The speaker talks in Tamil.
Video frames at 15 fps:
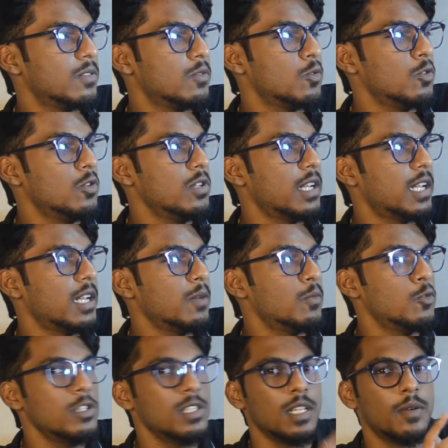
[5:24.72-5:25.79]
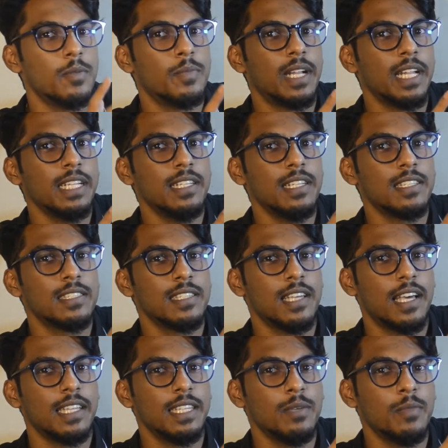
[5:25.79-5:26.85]
இன்னும் நல்லா மூஞ்சியில் பிரைட்னஸ்
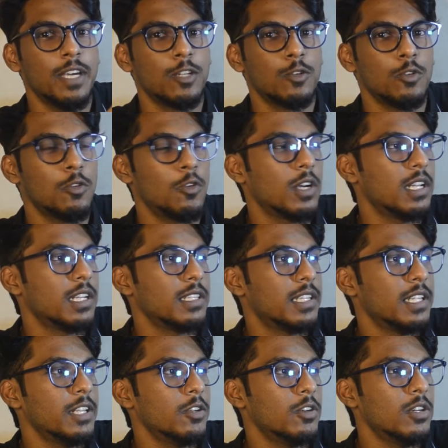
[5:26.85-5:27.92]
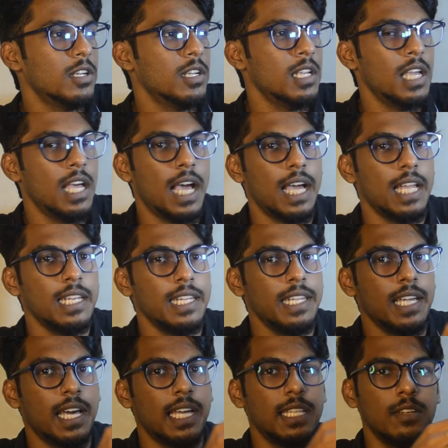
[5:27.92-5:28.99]
அதிகமாக இருக்குன்னு உங்களுக்கு தெரியும் அண்ட் நீங்கள்
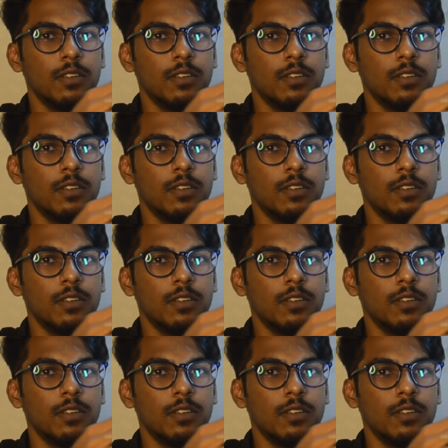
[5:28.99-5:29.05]
அதை